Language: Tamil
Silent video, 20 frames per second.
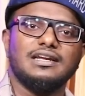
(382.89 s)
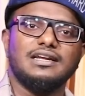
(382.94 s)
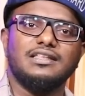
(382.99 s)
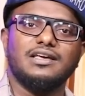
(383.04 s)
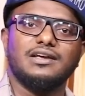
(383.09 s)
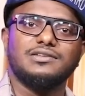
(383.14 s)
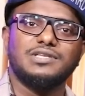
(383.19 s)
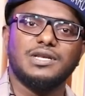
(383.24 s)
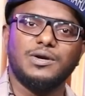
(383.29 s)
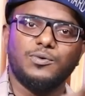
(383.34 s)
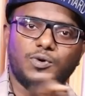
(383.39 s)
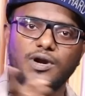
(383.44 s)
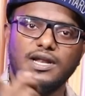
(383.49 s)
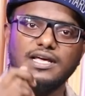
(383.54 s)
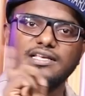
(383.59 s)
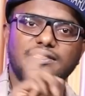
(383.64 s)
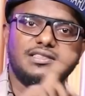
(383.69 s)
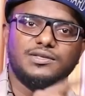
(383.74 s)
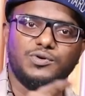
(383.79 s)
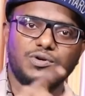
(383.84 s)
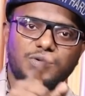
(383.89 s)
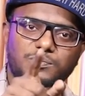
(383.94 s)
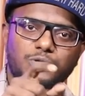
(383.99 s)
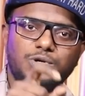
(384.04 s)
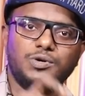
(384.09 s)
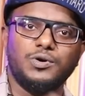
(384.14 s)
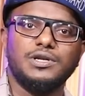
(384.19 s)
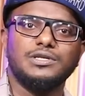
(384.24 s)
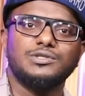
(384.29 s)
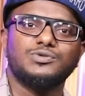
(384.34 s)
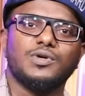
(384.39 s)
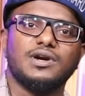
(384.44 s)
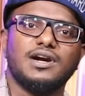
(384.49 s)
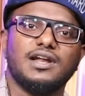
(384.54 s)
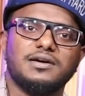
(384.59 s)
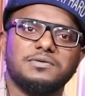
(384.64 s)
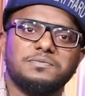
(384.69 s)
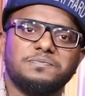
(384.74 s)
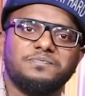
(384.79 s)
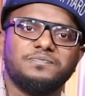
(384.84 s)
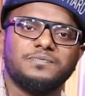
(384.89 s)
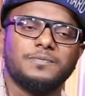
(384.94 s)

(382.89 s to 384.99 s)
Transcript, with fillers: இது ஆக்சுவலாக உலகத்துக்கு ஒரு முன்னோடின்னு சொல்லலாம்